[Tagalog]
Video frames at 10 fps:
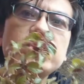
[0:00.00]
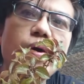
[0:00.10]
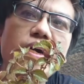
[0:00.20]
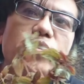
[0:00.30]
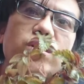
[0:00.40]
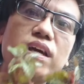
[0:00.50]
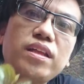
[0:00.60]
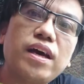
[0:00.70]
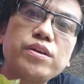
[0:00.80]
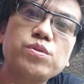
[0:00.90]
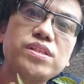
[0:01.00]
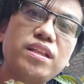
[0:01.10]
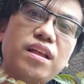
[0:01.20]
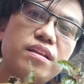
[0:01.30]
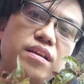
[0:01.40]
So ito din,
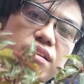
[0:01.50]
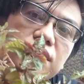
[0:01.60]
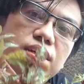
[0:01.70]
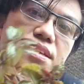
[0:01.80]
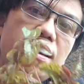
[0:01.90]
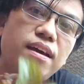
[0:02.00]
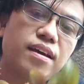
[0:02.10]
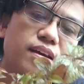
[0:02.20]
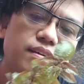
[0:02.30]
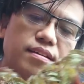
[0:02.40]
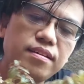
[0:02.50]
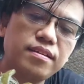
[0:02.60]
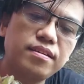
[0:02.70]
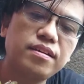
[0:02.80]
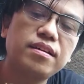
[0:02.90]
ayusin natin kasi
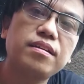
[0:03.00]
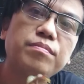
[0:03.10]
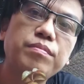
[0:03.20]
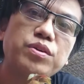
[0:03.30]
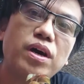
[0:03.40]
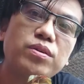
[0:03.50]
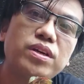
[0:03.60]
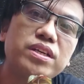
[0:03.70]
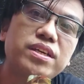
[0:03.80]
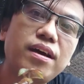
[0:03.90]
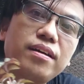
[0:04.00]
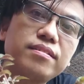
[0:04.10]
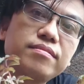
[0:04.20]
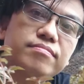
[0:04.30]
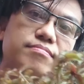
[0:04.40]
medyo ano na siya,
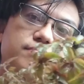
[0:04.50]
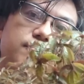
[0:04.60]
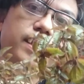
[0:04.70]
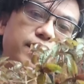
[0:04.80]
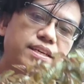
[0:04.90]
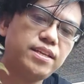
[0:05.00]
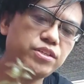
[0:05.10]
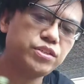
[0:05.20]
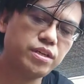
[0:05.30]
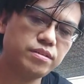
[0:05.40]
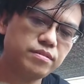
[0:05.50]
leggy na siya.